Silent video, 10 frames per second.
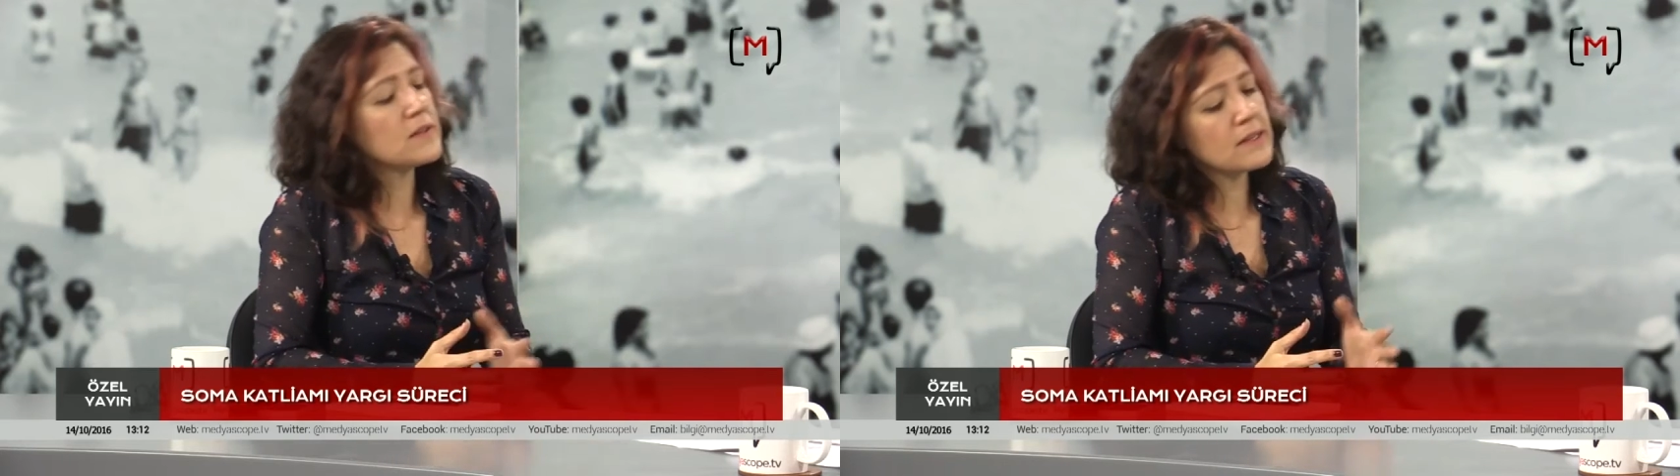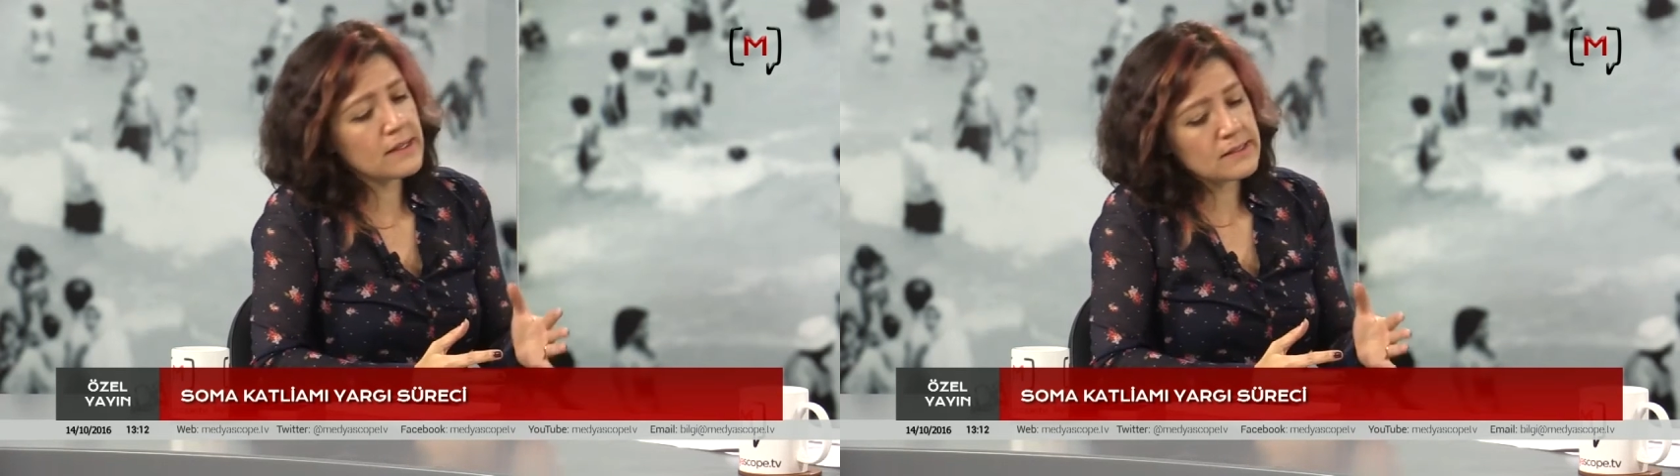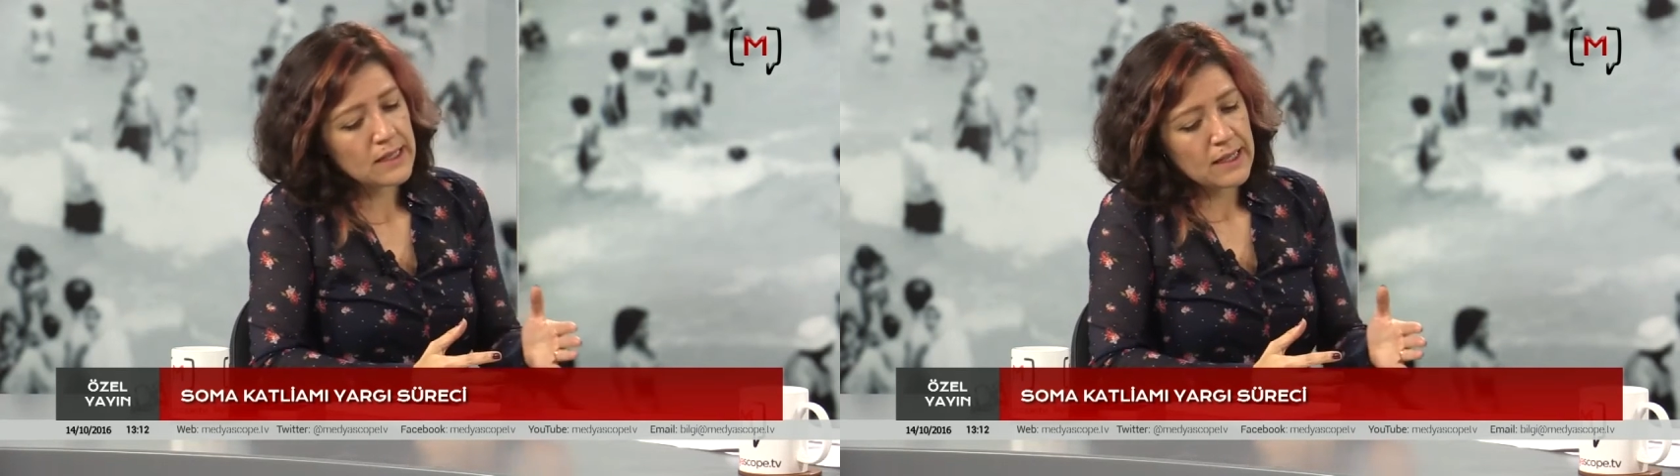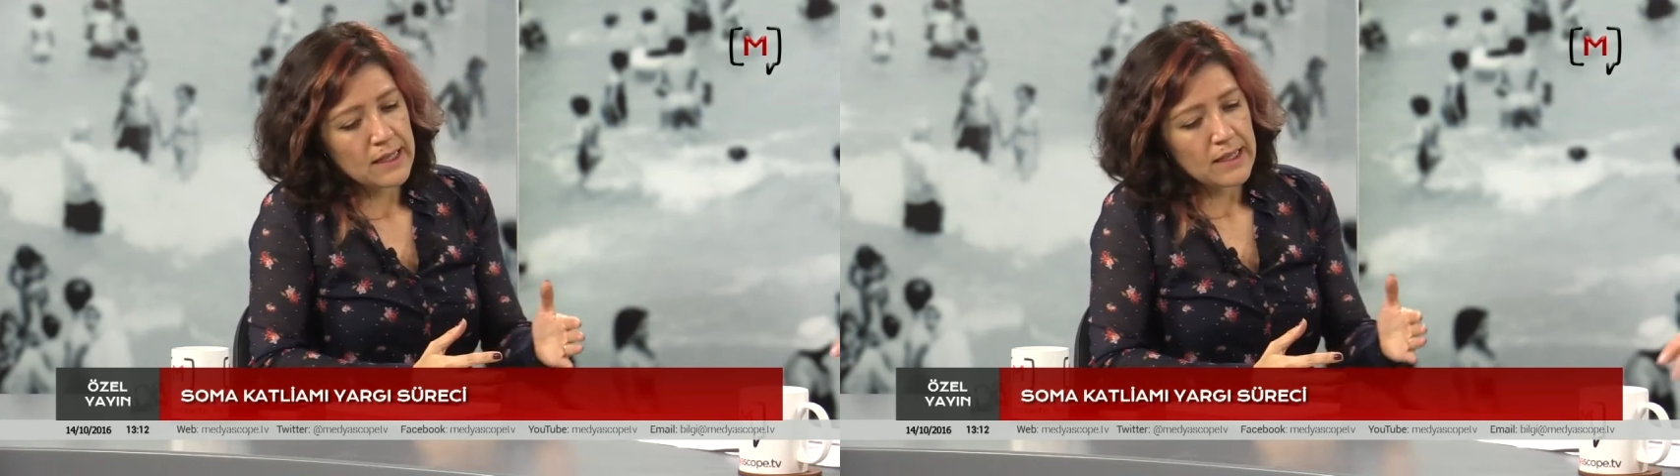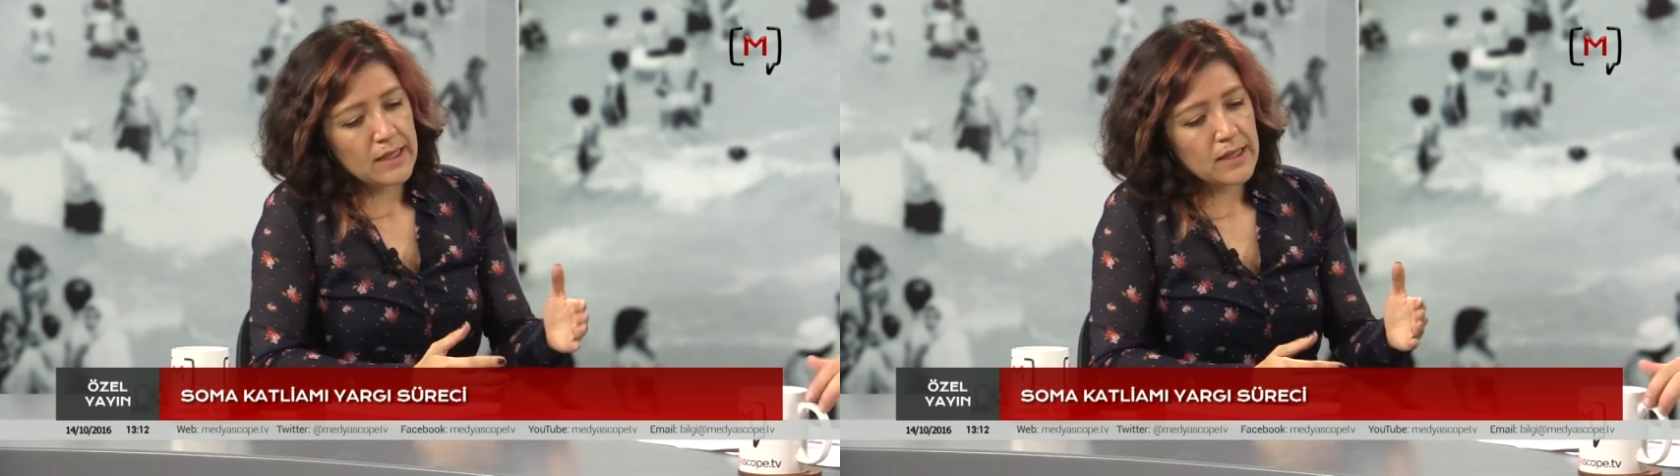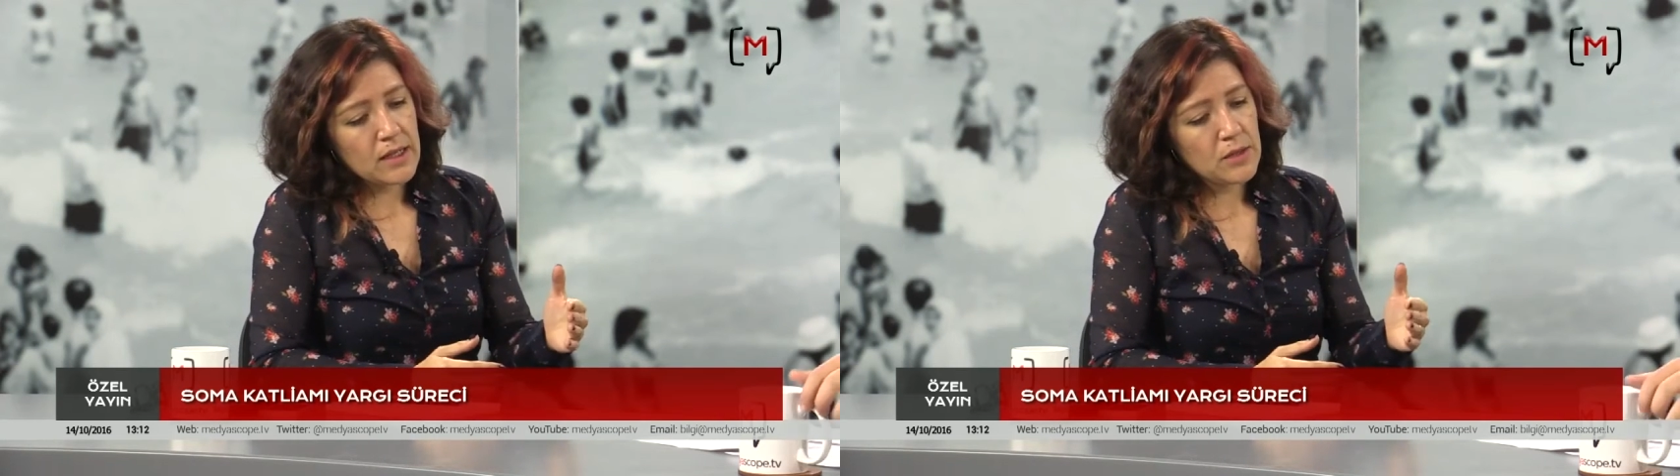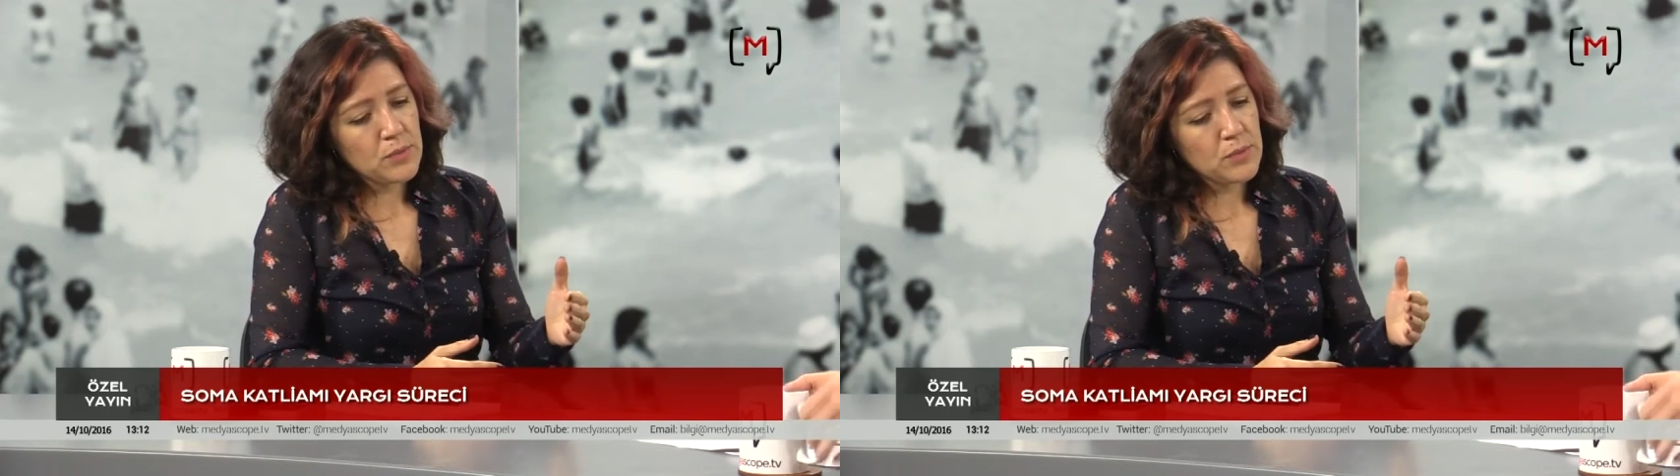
Fakat e,